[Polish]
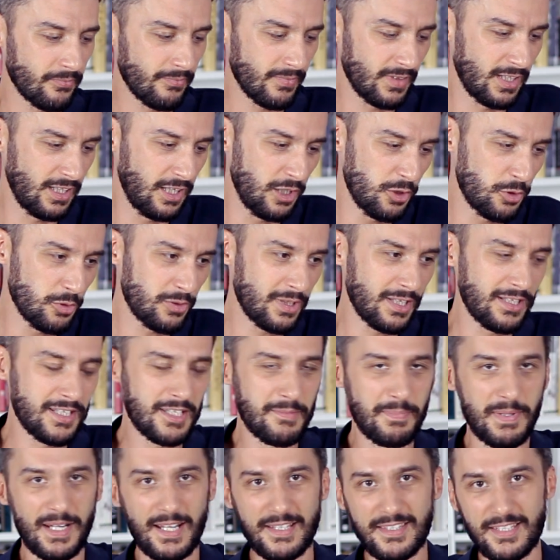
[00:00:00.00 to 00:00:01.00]
I tutaj
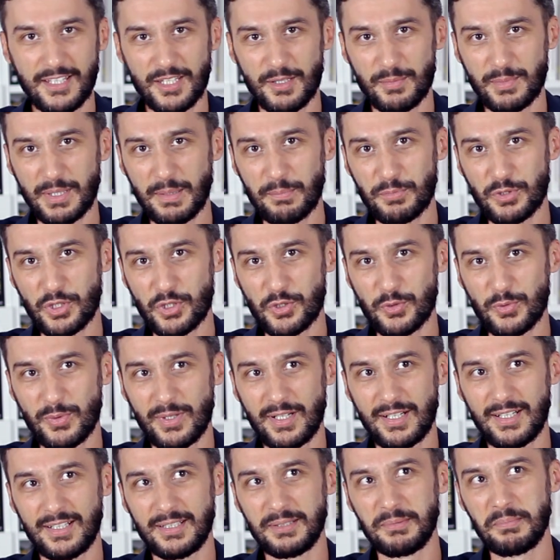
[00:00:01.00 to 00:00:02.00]
inspiracja do mnie
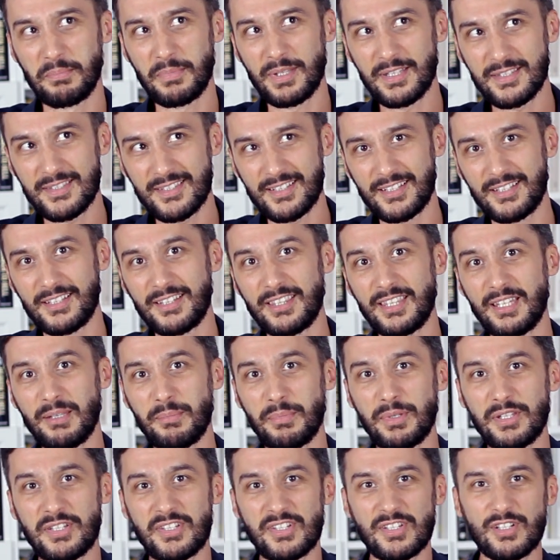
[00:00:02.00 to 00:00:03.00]
przyszła między
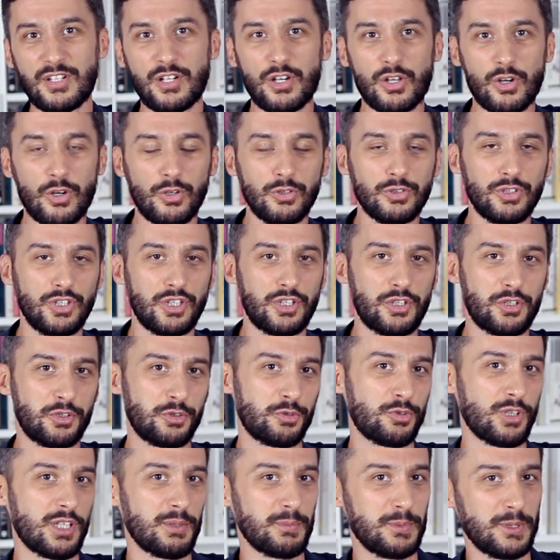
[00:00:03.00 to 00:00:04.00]
innymi z kronik,
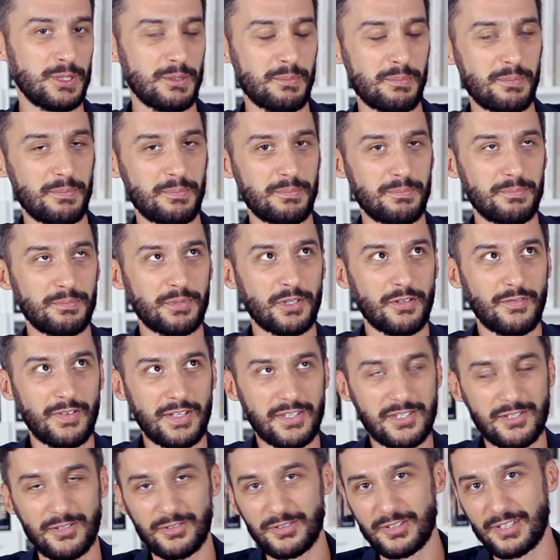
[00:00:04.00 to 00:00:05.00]
które były
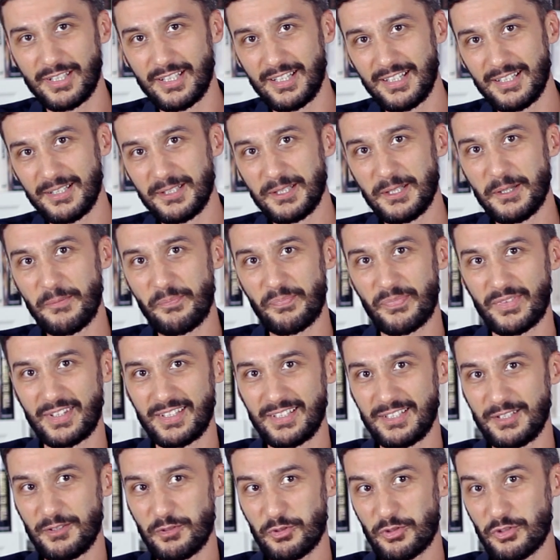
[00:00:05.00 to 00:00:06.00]
prowadzone
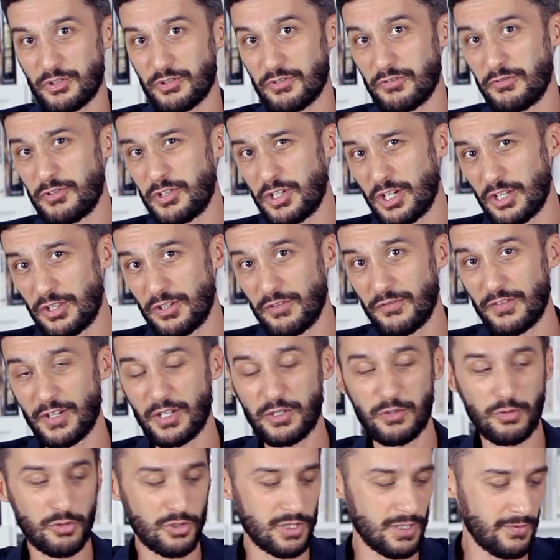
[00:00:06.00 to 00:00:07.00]
E, już w
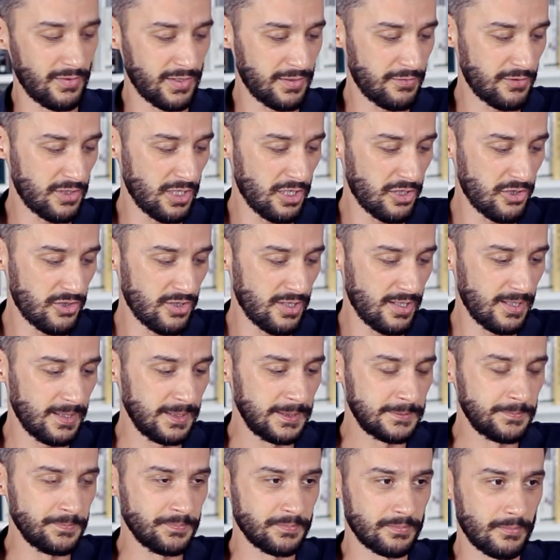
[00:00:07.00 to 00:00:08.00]
średniowieczu, czy nawet wcześniej,
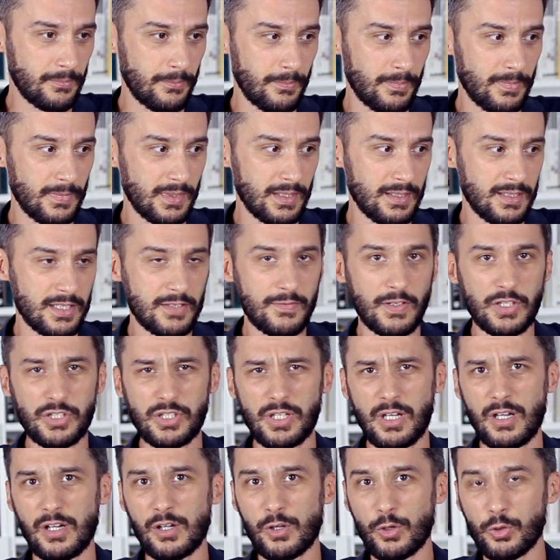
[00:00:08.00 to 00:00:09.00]
mm,
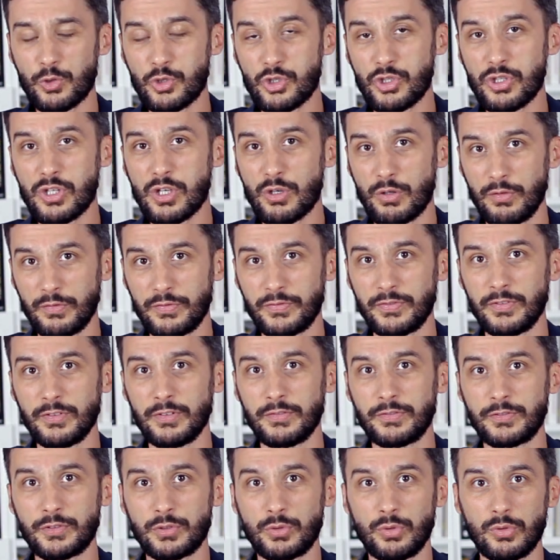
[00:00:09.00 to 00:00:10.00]
zwłaszcza roczników,
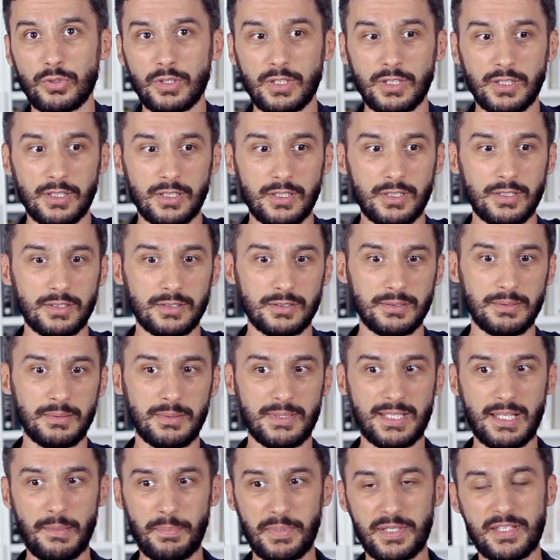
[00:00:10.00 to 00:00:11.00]
w których
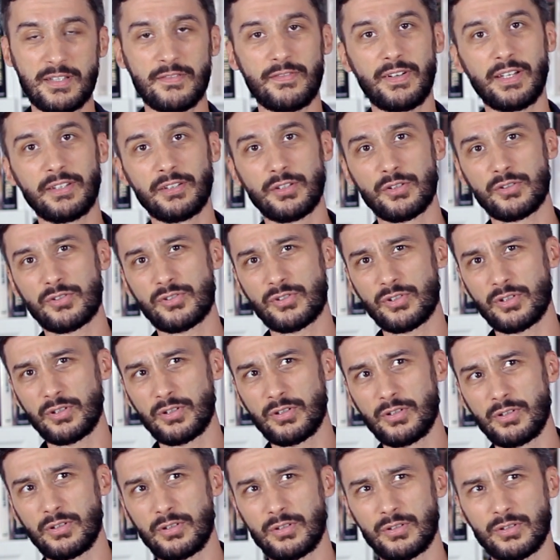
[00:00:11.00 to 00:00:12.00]
e, zapisywano
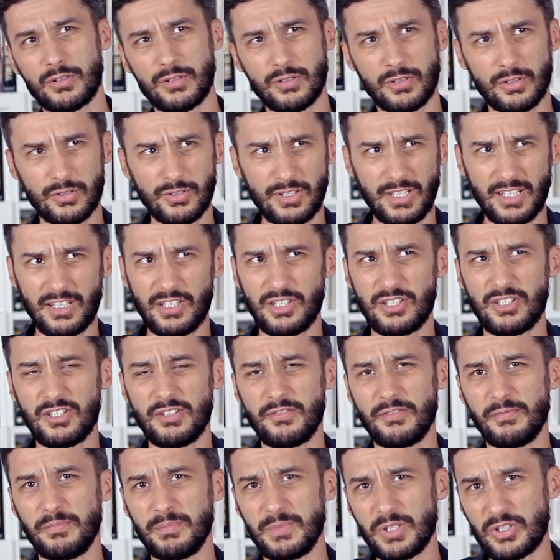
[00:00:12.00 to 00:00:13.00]
co rok jakieś
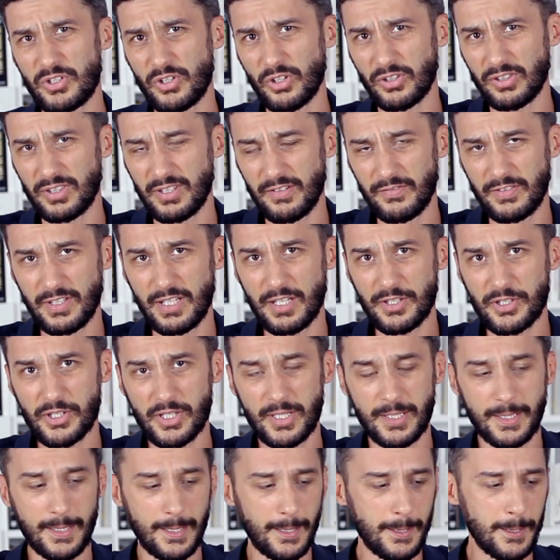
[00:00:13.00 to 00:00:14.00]
istotne
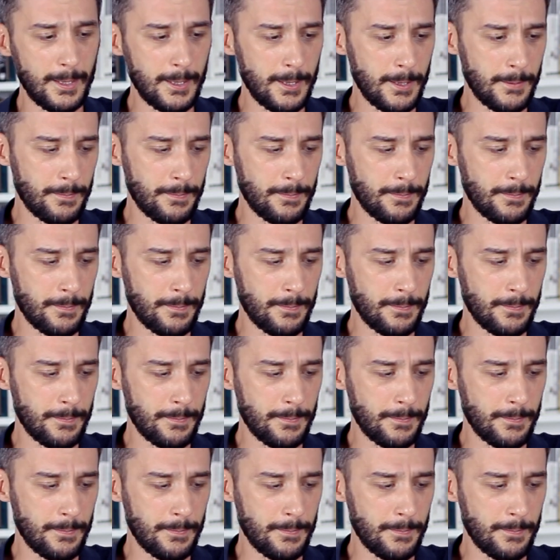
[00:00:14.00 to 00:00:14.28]
wydarzenia.